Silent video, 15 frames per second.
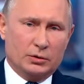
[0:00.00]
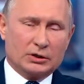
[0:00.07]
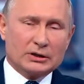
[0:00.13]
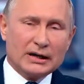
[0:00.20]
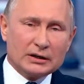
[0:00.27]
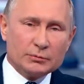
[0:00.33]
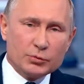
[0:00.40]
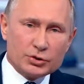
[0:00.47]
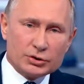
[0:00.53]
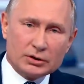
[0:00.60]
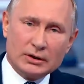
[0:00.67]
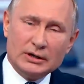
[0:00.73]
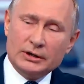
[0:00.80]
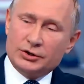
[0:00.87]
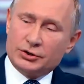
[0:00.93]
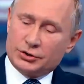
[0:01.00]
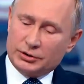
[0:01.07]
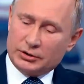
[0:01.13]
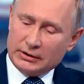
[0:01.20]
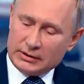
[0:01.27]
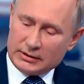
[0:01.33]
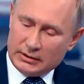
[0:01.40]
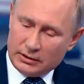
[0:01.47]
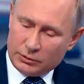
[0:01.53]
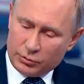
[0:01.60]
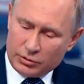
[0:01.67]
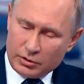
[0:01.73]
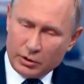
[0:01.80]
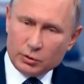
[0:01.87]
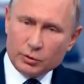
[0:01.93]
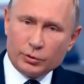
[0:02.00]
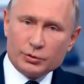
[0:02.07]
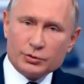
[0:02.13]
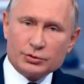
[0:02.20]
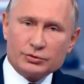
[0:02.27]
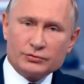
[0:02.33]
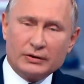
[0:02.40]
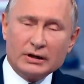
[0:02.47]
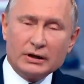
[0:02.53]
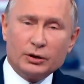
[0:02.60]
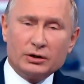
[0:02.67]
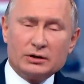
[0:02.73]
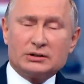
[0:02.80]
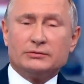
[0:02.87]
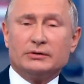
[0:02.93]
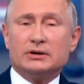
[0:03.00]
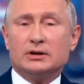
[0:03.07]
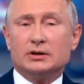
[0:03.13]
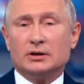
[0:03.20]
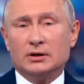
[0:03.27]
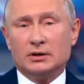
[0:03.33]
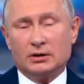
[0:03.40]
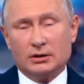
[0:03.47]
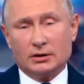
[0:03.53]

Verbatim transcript: Как можно считать эту территорию своей, своей и,